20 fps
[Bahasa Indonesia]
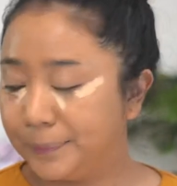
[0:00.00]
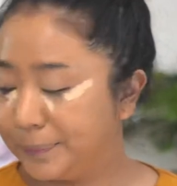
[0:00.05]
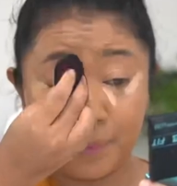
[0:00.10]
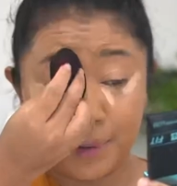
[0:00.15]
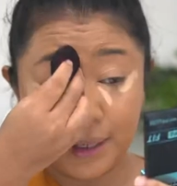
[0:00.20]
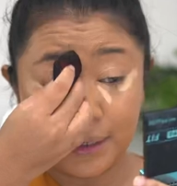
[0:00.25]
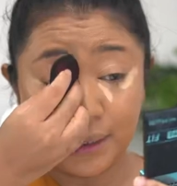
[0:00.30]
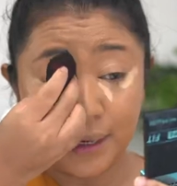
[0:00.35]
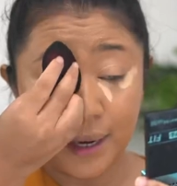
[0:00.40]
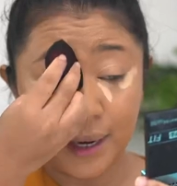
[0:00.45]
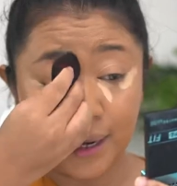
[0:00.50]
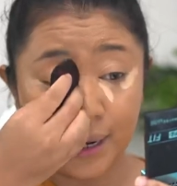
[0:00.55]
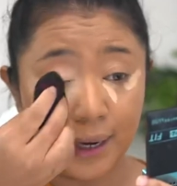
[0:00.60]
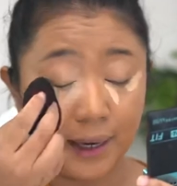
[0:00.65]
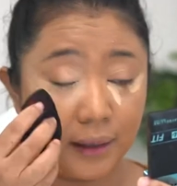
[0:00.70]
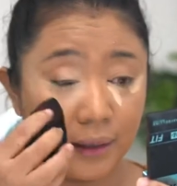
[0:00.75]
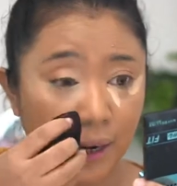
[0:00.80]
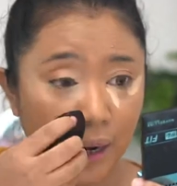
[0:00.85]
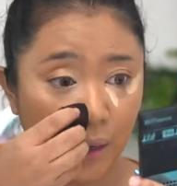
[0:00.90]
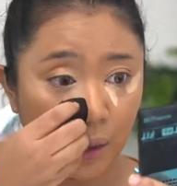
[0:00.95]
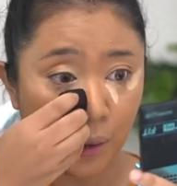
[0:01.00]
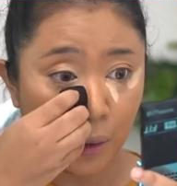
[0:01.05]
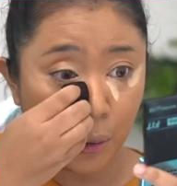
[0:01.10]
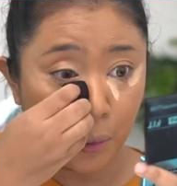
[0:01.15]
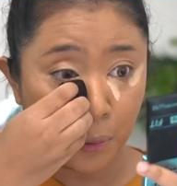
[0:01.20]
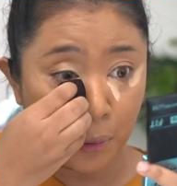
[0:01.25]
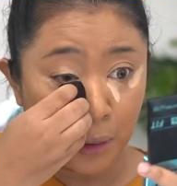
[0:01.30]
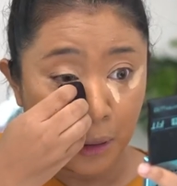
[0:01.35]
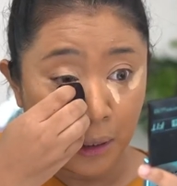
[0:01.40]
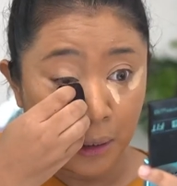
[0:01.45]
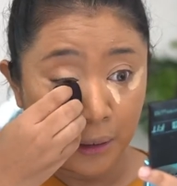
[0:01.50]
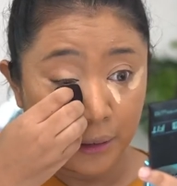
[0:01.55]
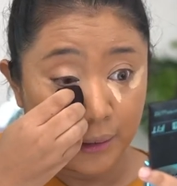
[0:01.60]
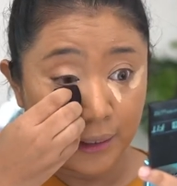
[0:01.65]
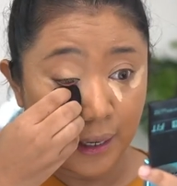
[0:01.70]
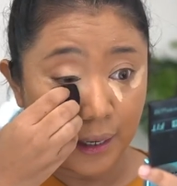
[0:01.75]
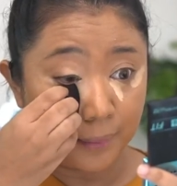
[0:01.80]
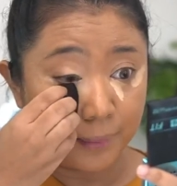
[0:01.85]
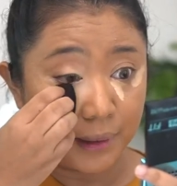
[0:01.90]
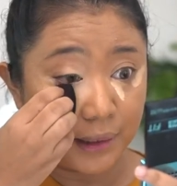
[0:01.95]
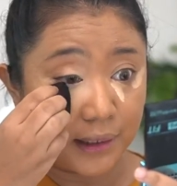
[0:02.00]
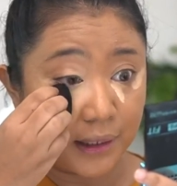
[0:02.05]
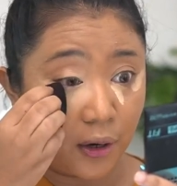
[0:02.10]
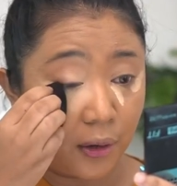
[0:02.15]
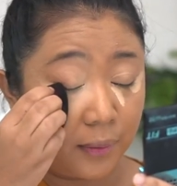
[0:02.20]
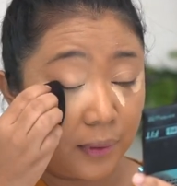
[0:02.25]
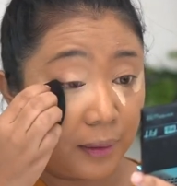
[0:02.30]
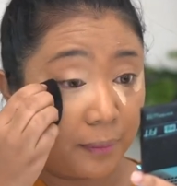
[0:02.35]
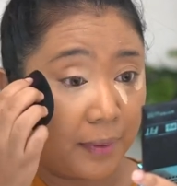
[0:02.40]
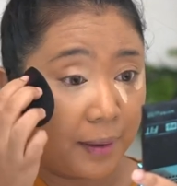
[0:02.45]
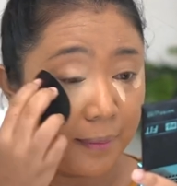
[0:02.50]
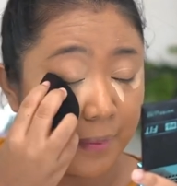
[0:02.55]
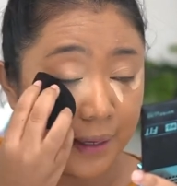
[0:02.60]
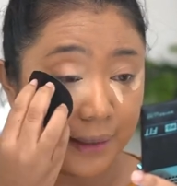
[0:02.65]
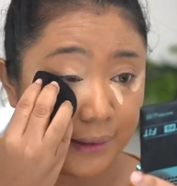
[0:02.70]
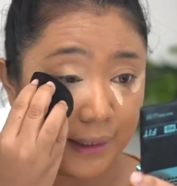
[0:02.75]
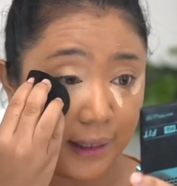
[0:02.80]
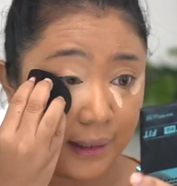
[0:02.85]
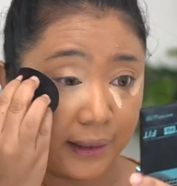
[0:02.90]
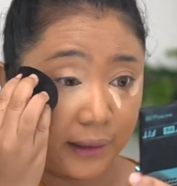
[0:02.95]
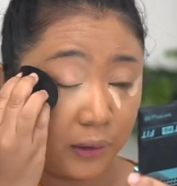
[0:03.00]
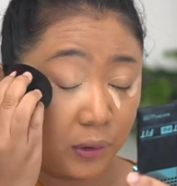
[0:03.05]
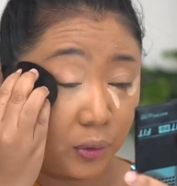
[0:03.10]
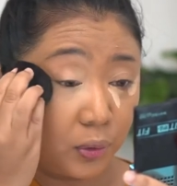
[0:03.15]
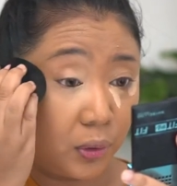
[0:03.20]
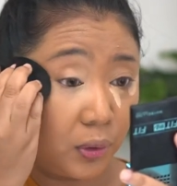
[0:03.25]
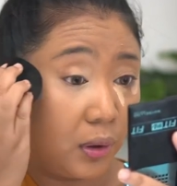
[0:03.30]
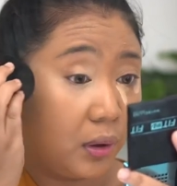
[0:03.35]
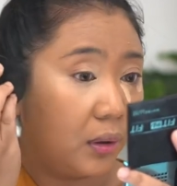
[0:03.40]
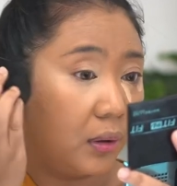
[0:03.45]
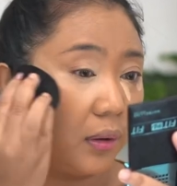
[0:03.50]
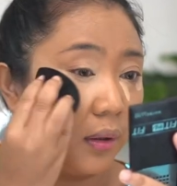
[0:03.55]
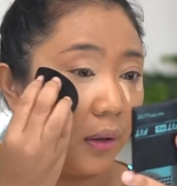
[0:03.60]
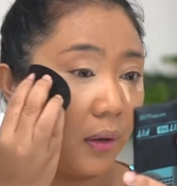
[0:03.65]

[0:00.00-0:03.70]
Kebanyakan kalau yang menjawab kebebasan itu